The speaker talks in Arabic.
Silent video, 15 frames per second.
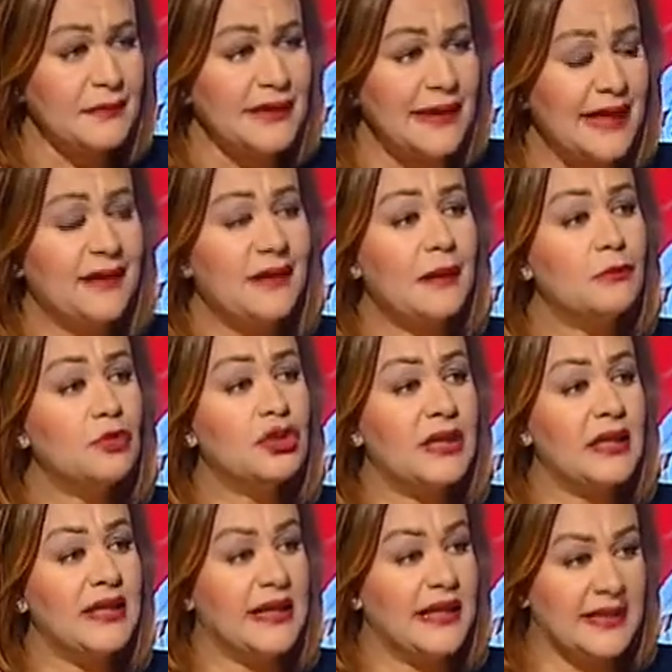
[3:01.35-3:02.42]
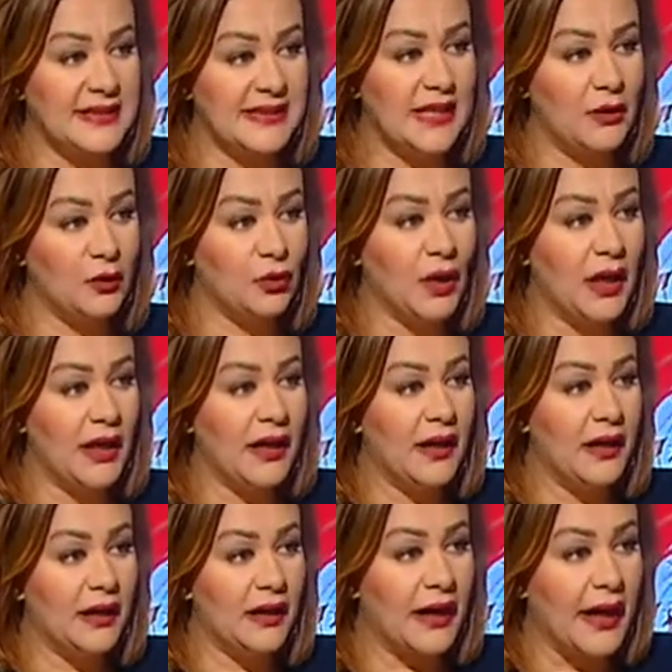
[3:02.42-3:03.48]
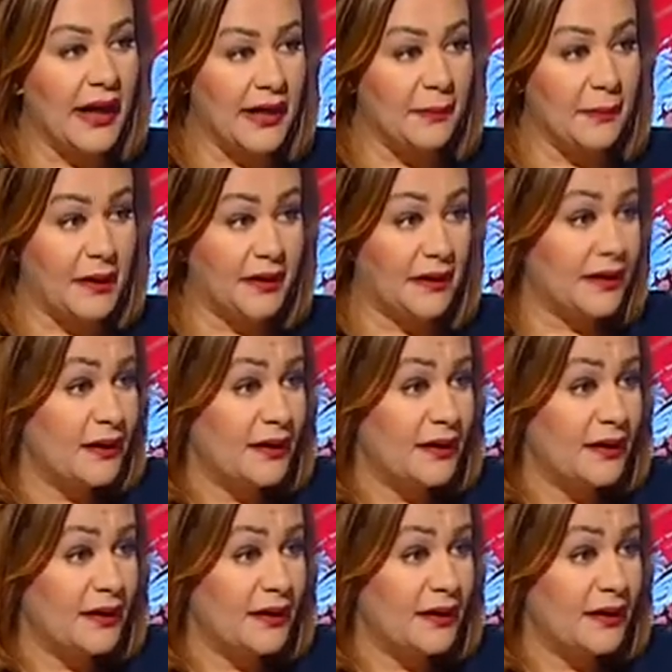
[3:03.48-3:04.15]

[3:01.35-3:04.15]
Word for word: هذا المشكل لا يزال قائما